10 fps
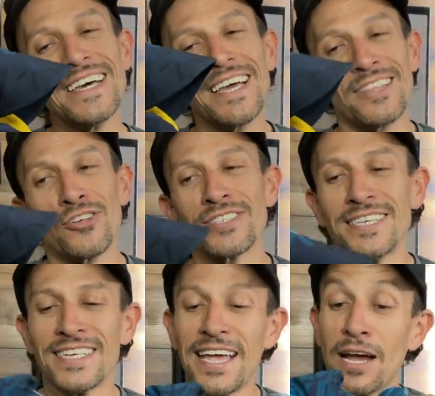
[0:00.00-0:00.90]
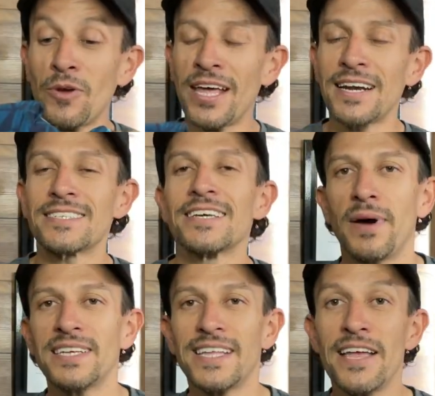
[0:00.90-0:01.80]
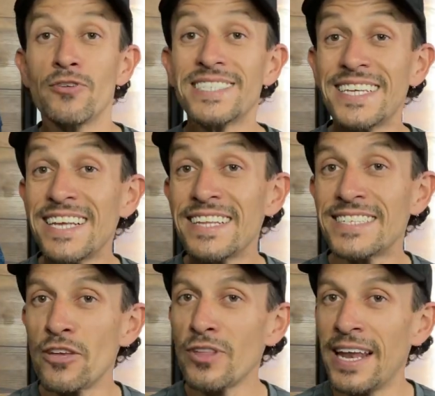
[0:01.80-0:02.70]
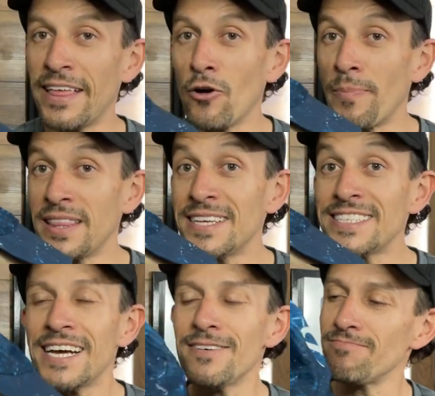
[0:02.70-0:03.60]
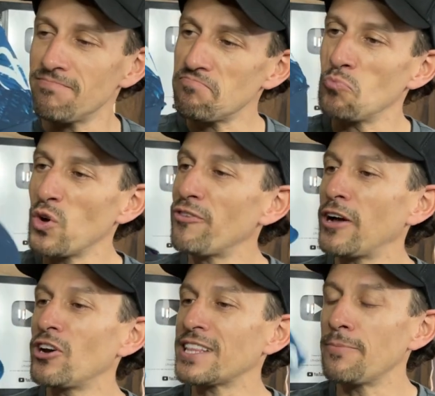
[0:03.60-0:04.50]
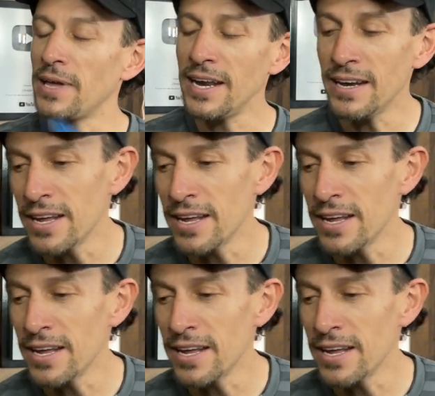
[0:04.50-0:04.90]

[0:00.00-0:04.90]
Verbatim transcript: Entonces hay que cuidarlas. Para este año este es el diseño de la de competencia muy fregona también.